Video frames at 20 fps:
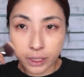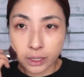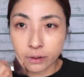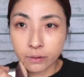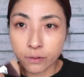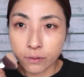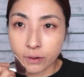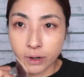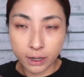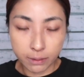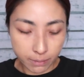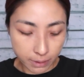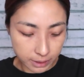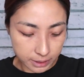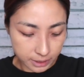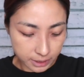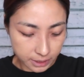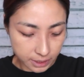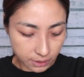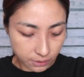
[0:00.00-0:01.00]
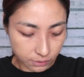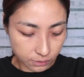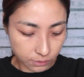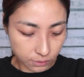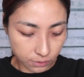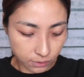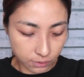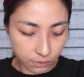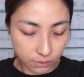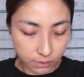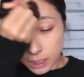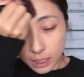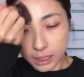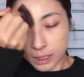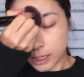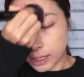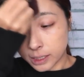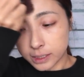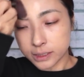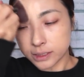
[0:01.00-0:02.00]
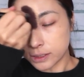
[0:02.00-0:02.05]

ね、こう我慢してるとなんか